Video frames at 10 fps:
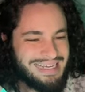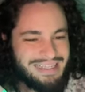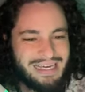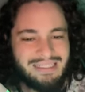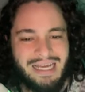
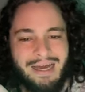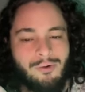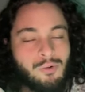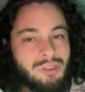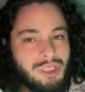E essa é a
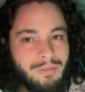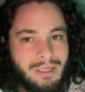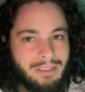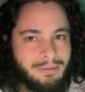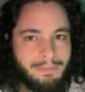
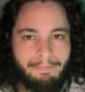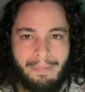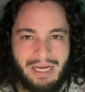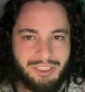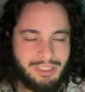última
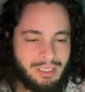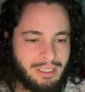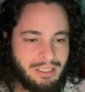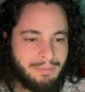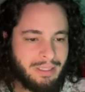página
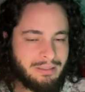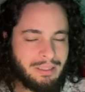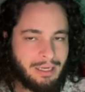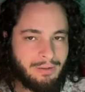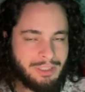elemental,